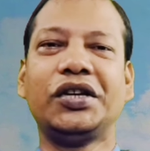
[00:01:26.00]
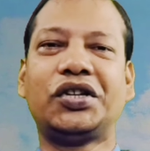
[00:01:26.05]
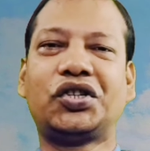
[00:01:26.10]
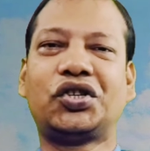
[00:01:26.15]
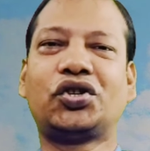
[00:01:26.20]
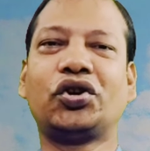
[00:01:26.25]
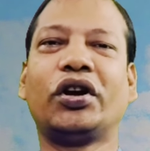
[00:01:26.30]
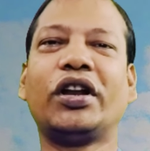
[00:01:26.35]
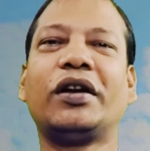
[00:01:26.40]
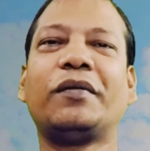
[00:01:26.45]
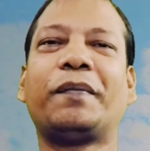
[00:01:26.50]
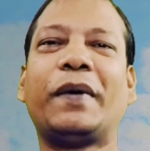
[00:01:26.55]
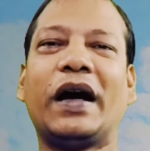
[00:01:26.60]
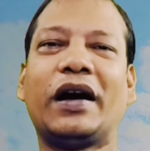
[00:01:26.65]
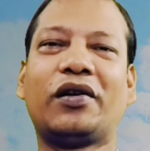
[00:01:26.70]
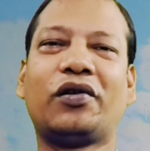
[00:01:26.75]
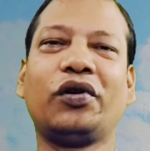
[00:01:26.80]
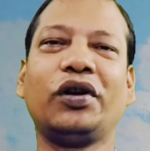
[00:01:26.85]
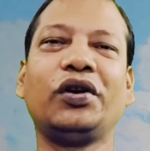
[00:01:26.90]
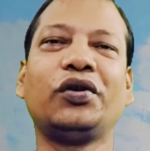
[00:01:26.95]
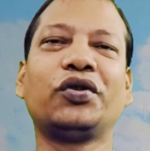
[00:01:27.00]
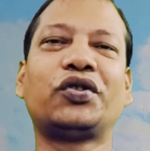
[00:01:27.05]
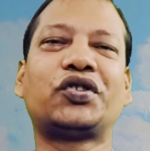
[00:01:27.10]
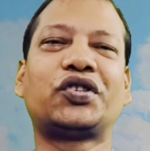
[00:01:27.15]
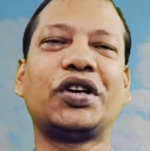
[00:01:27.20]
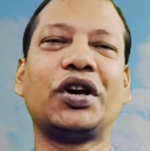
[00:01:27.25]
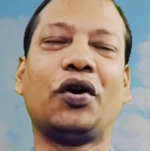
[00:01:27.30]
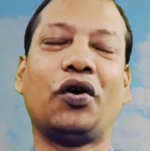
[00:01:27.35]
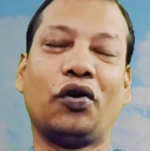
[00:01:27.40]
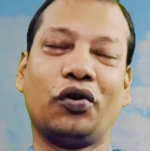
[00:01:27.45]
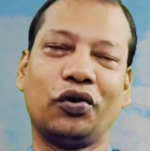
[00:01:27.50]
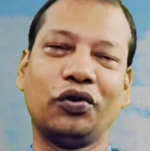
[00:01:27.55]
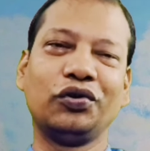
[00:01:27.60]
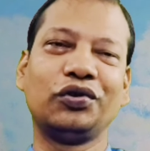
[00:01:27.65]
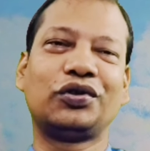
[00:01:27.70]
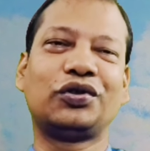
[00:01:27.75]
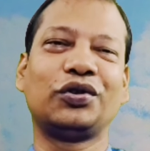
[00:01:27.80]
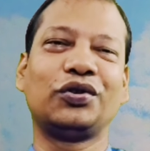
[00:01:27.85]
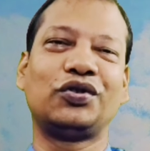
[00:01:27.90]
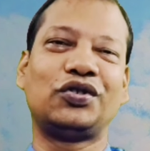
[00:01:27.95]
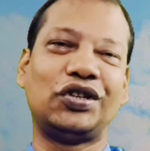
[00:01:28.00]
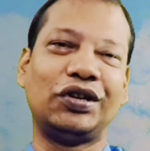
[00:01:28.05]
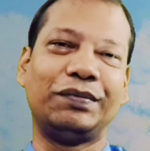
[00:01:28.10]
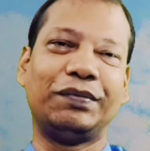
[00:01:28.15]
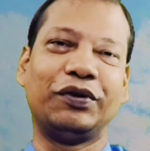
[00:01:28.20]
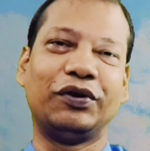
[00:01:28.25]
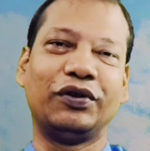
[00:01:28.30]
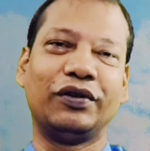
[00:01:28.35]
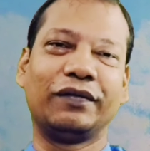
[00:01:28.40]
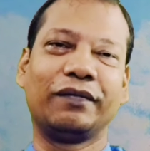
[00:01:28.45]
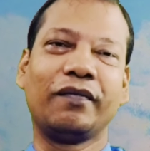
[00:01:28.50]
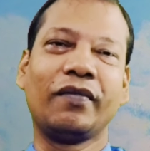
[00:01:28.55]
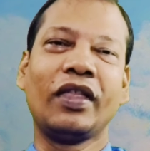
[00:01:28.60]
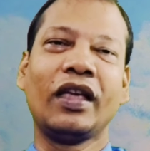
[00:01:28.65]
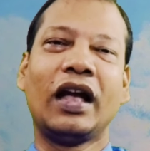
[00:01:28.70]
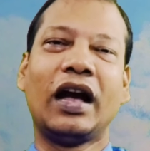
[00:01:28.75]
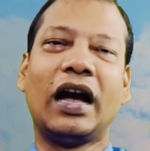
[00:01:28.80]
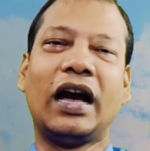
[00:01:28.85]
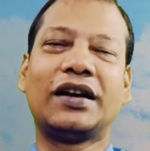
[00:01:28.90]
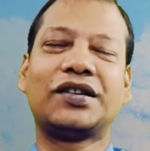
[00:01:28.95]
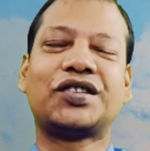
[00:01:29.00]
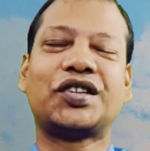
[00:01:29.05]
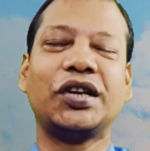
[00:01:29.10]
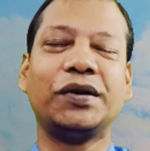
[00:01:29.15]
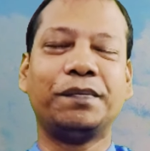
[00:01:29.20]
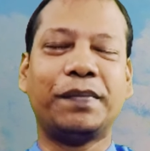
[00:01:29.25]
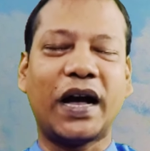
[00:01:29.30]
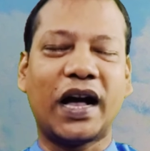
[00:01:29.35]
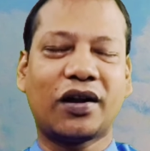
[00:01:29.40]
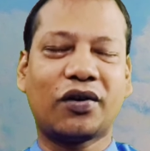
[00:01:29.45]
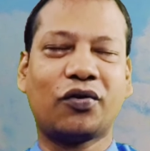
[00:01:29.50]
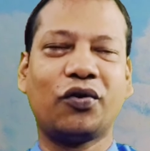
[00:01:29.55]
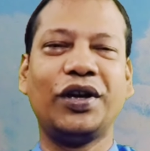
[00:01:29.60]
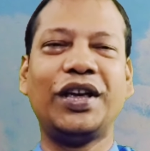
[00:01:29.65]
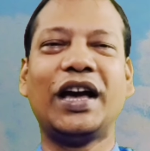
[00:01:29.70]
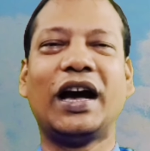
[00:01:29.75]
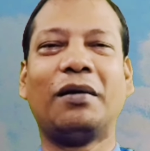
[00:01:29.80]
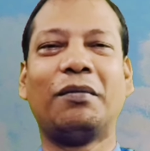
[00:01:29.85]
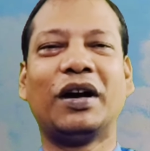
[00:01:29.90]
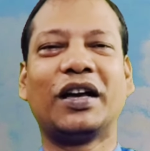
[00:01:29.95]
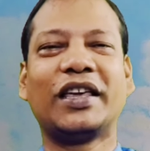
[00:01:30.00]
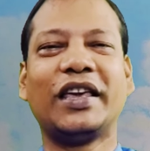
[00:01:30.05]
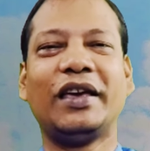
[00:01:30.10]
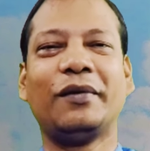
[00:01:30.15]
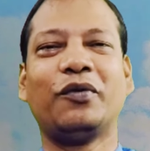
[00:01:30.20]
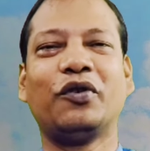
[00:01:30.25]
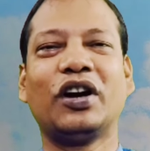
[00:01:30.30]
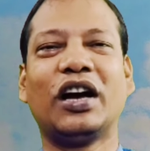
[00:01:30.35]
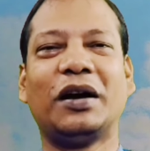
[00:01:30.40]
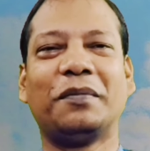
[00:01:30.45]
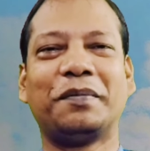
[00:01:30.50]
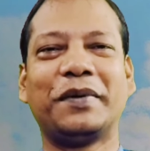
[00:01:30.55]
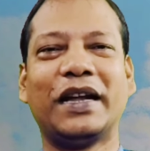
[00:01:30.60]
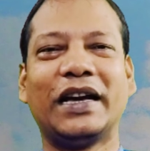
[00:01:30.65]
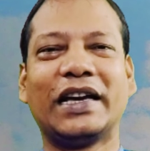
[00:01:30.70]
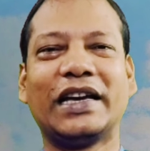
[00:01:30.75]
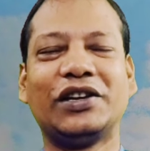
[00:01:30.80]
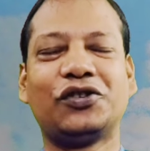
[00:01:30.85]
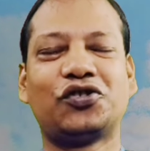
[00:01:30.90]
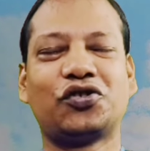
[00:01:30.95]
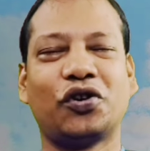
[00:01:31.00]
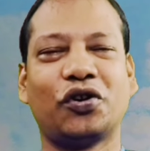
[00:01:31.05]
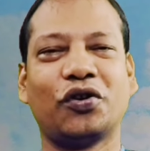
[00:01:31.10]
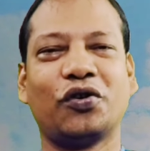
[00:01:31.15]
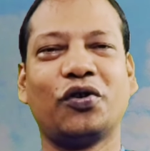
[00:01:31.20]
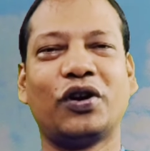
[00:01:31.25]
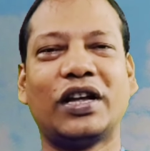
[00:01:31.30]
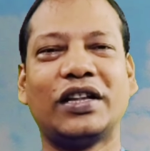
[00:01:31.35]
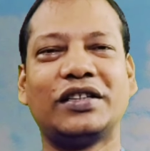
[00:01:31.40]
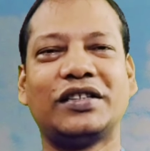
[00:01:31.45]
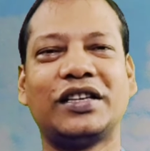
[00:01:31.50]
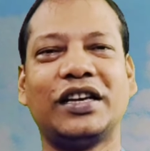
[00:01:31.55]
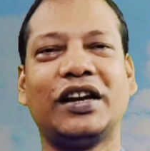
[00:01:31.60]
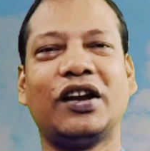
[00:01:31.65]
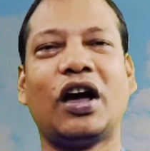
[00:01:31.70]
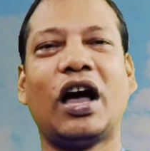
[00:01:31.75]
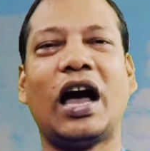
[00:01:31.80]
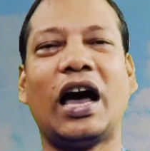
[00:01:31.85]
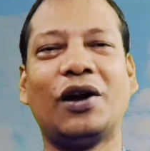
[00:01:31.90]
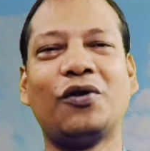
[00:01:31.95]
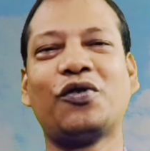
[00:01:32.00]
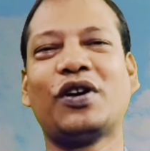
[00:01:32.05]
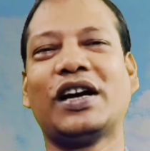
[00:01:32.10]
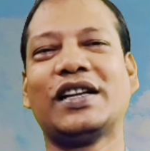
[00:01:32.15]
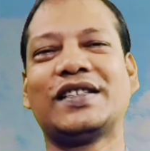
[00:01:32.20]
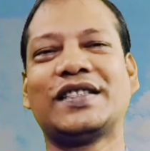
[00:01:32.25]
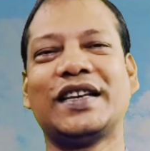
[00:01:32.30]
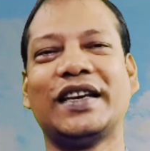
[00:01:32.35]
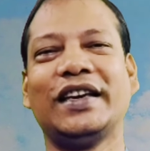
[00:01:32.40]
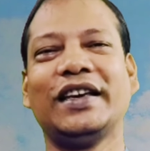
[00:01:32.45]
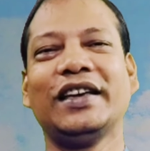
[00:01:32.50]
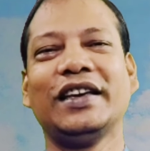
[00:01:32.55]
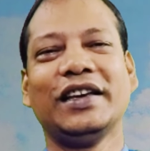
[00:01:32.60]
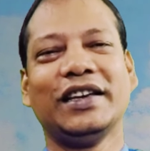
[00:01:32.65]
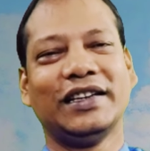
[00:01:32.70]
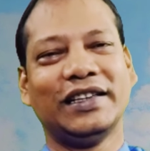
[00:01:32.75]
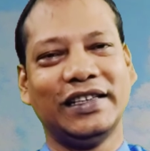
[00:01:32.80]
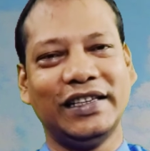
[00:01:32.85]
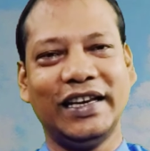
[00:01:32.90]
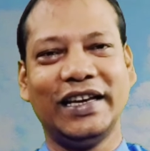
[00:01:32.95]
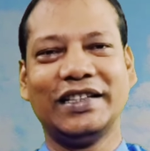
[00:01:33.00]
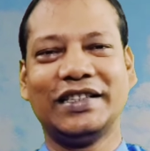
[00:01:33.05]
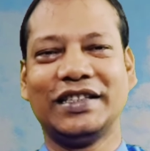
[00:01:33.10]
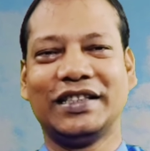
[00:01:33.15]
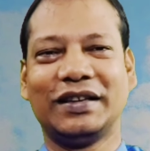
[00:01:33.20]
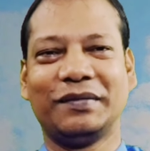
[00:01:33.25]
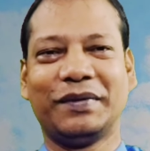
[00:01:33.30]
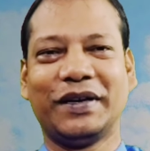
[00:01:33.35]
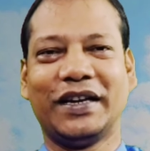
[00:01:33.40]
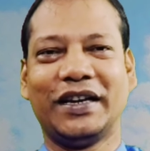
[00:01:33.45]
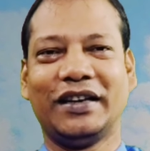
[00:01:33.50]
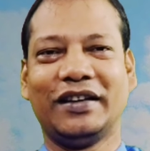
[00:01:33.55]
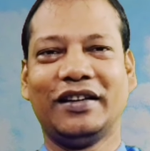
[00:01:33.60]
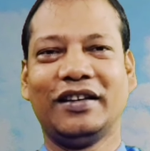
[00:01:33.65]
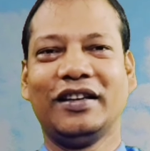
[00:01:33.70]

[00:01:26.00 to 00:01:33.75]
ঈশ্বরের বাক্যই হচ্ছে অনন্ত জীবন আর সেই বাক্যই আমাকে এবং আপনাকে স্বর্গরাজ্যের আরও কাছে নিয়ে যেতে পারে